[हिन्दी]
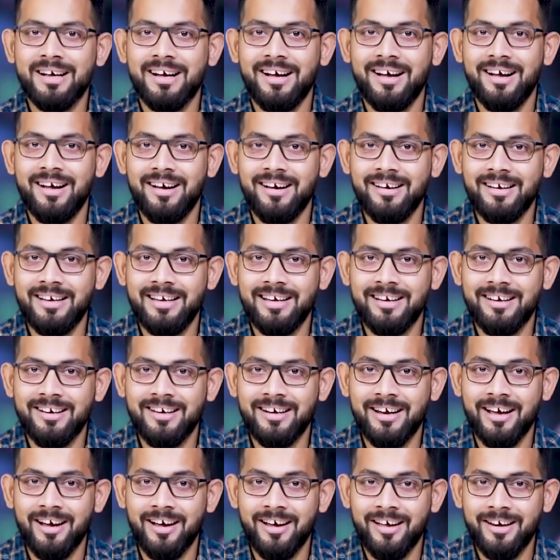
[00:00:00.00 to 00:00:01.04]
कहा कि
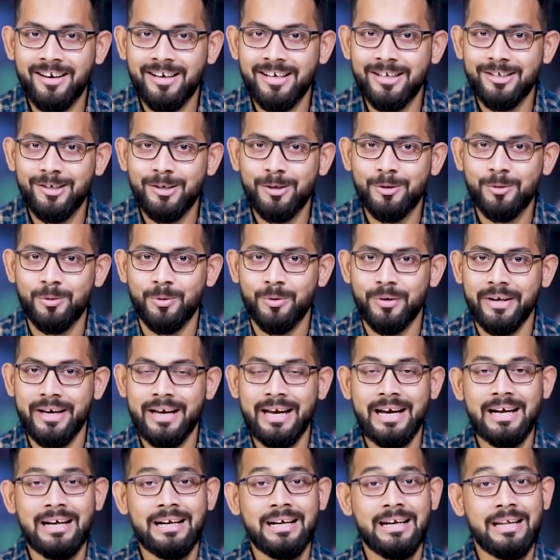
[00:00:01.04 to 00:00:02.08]
अगर हर किसी को
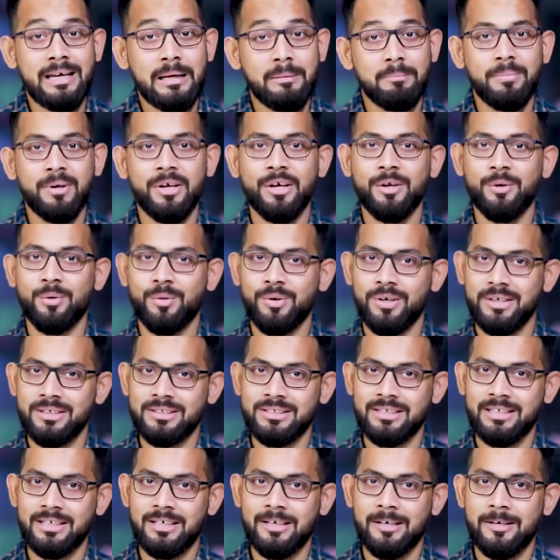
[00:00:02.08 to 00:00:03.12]
एक टीम प्लेयर होना
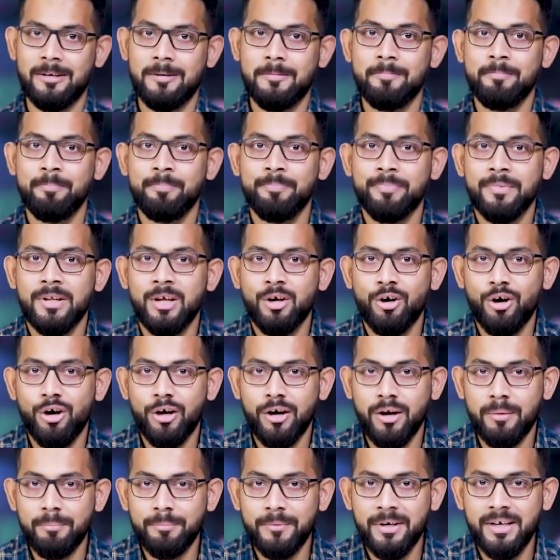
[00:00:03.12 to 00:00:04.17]
चाहिए और
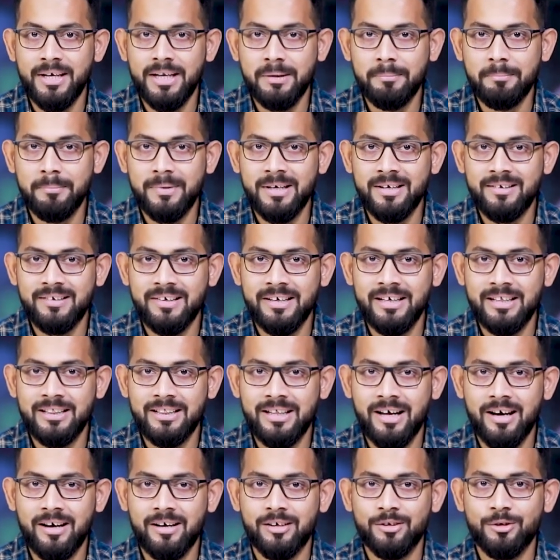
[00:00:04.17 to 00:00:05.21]
अपने टीममेट्स की
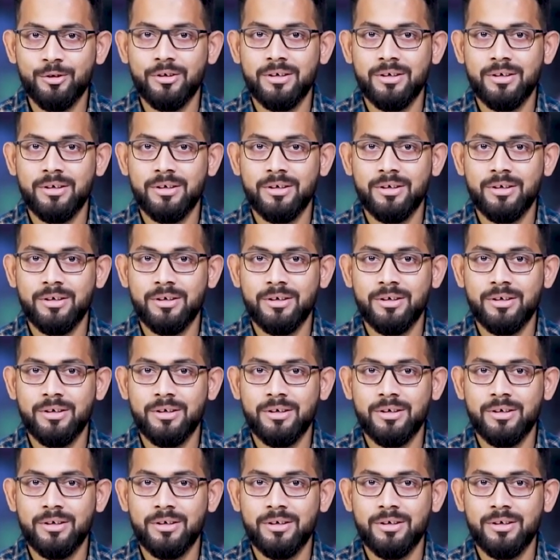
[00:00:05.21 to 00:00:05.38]
ताकत